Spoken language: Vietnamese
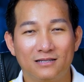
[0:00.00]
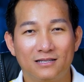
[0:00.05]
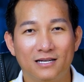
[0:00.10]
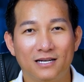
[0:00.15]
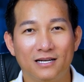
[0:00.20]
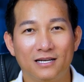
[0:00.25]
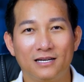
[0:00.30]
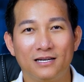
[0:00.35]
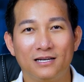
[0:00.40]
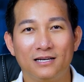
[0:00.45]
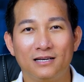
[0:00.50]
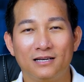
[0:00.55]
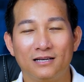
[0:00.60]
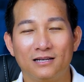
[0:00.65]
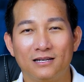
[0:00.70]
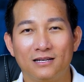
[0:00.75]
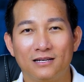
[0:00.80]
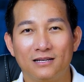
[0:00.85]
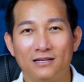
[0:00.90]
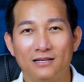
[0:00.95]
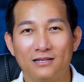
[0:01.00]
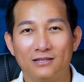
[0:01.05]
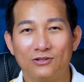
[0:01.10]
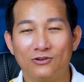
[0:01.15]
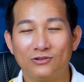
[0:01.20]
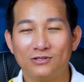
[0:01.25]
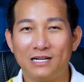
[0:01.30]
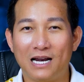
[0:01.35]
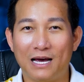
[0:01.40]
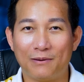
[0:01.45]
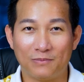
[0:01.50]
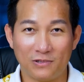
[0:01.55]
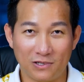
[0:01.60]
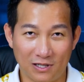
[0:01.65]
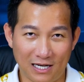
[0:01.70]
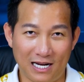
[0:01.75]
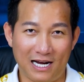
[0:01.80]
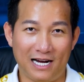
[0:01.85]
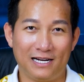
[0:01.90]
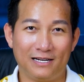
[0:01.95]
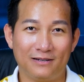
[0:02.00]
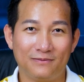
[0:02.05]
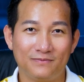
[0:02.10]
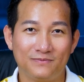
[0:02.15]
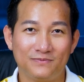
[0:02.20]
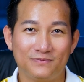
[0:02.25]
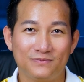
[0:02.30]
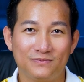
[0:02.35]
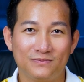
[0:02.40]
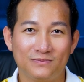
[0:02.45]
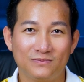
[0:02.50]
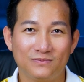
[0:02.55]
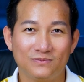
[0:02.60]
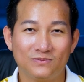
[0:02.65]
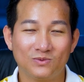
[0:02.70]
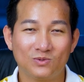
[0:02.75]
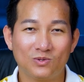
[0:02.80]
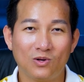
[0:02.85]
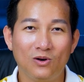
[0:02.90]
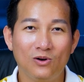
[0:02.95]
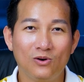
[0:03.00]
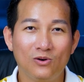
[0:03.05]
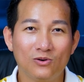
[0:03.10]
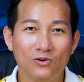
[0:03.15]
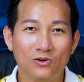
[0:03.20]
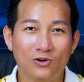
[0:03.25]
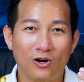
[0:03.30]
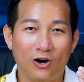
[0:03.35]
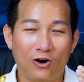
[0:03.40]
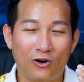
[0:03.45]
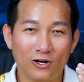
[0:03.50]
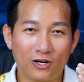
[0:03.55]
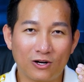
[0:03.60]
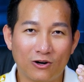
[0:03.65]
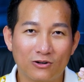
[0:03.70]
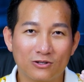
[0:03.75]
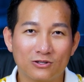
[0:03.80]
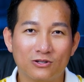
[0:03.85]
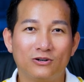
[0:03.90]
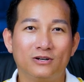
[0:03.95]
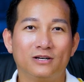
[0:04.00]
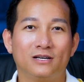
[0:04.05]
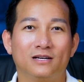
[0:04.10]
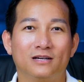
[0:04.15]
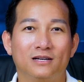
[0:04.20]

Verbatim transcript: thì tôi làm ngược lại tôi luôn luôn hỏi con tôi